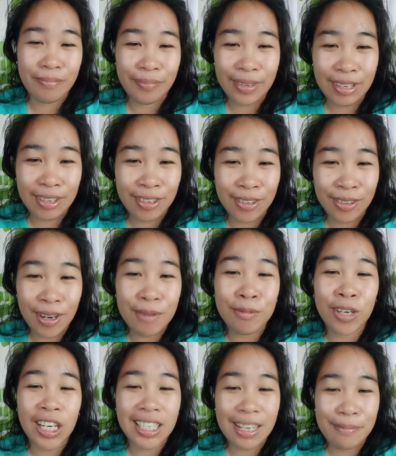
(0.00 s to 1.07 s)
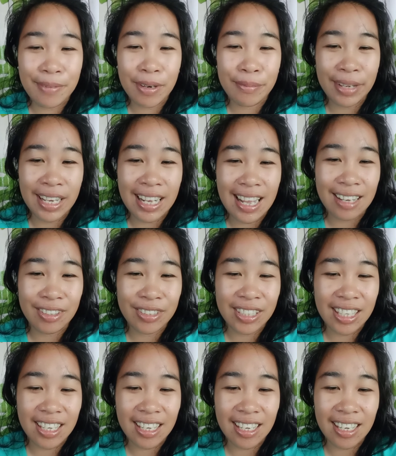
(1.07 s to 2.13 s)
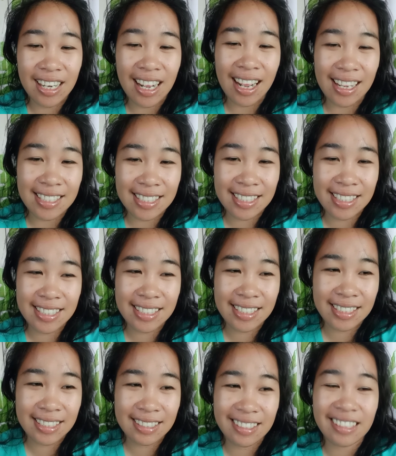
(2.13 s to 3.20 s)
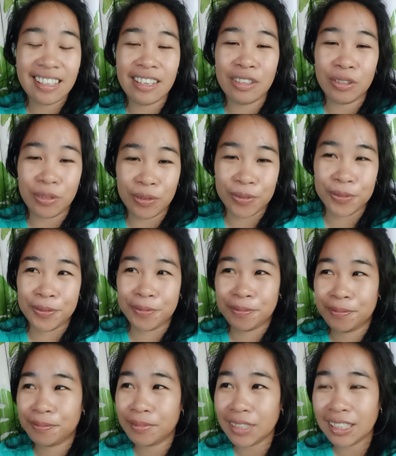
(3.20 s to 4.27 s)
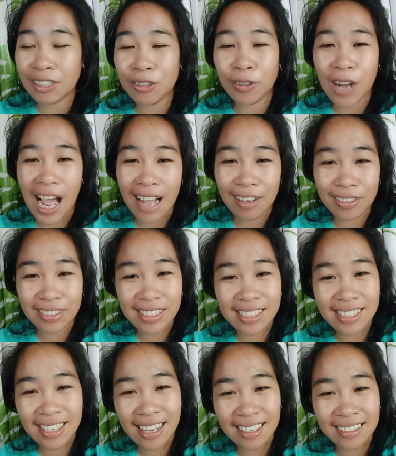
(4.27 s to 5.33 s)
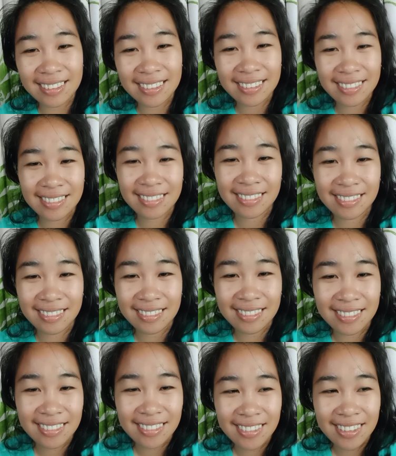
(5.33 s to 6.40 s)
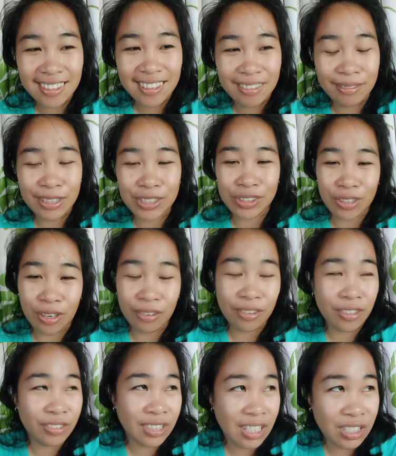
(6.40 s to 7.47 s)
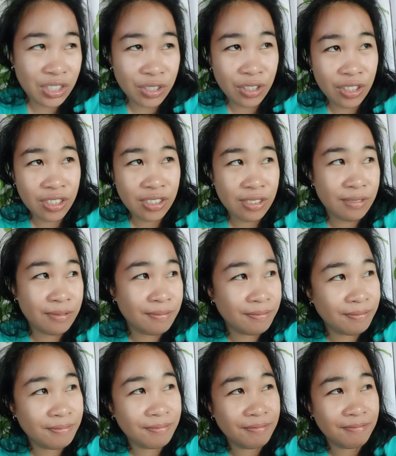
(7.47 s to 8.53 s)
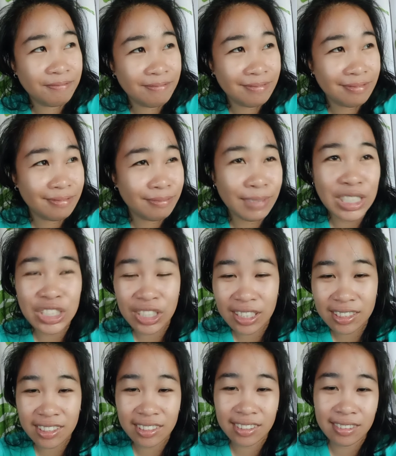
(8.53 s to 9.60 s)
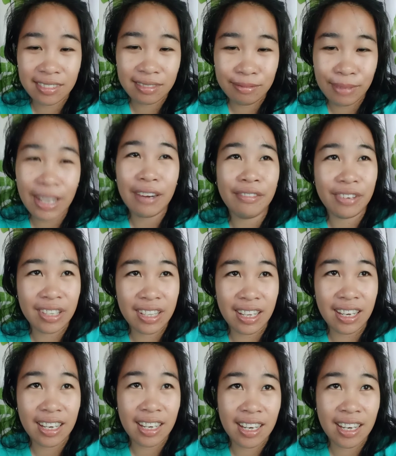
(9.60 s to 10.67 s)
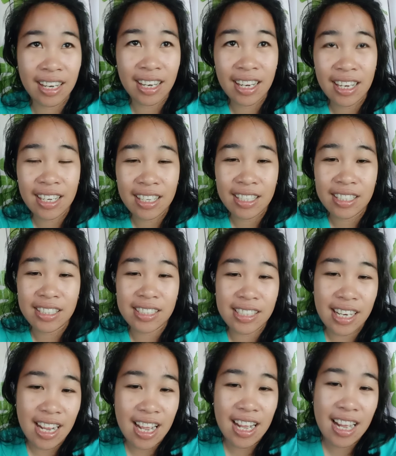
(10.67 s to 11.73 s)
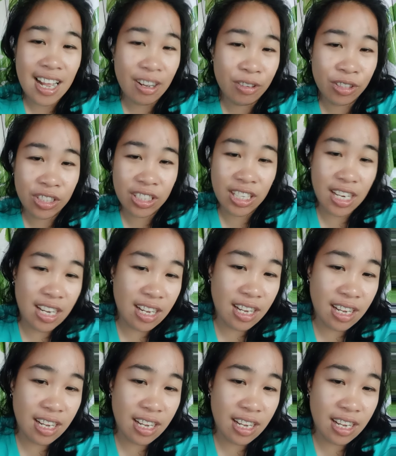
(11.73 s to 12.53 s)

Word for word: pero ang wala na me ang ako nga lakas ang ginoo ginoo ako nga strength may strong foundation may shield may everything siya ang akon nga